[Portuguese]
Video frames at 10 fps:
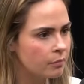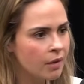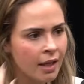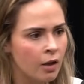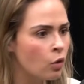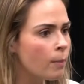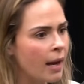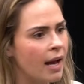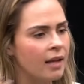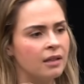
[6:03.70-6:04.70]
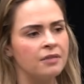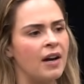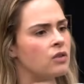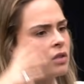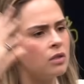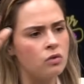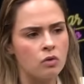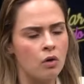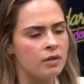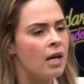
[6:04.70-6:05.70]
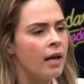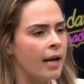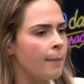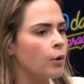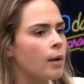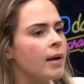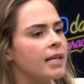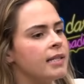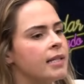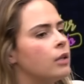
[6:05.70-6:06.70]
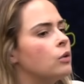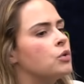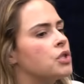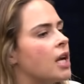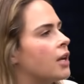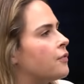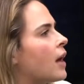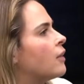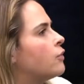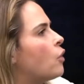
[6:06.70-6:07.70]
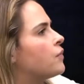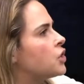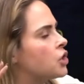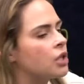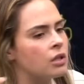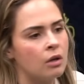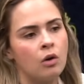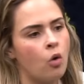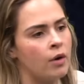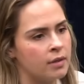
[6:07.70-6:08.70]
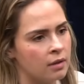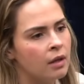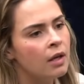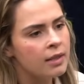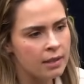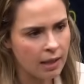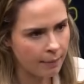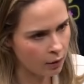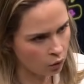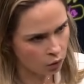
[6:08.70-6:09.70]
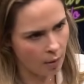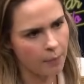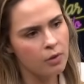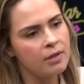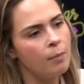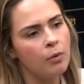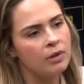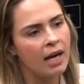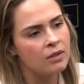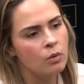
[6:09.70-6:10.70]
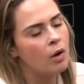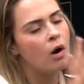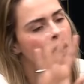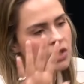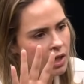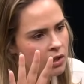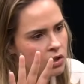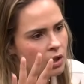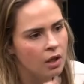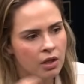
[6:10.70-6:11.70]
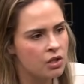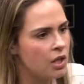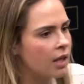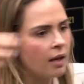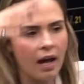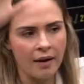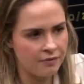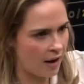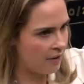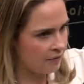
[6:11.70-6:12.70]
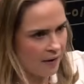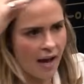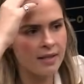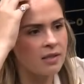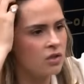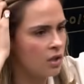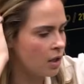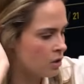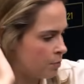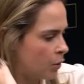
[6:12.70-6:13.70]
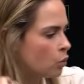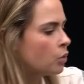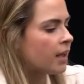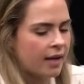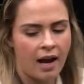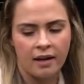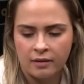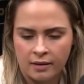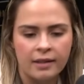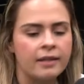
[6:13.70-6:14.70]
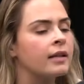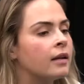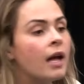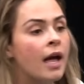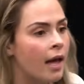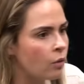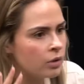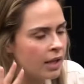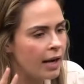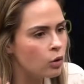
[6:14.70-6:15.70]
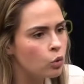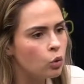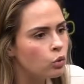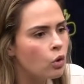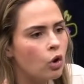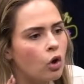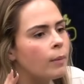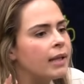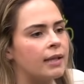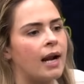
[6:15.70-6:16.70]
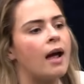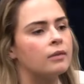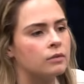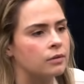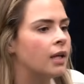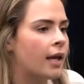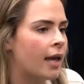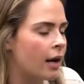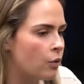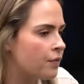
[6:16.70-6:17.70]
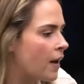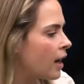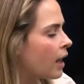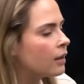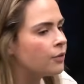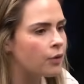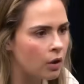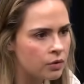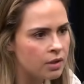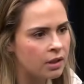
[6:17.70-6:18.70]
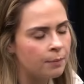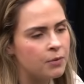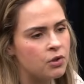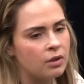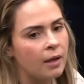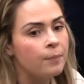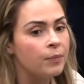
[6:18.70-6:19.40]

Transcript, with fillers: renomada, vários assessores. Né? A Bruna Marquezine não chega e fala, vou vestir coisa. Você sabe que é toda uma produção por trás, não é igual a gente, uhum. que chega lá e vai, faz, e chega de pendura e cai. E, e tá. O dela é tudo cronometrado. Sim. Ela não fala nada fora do script, né?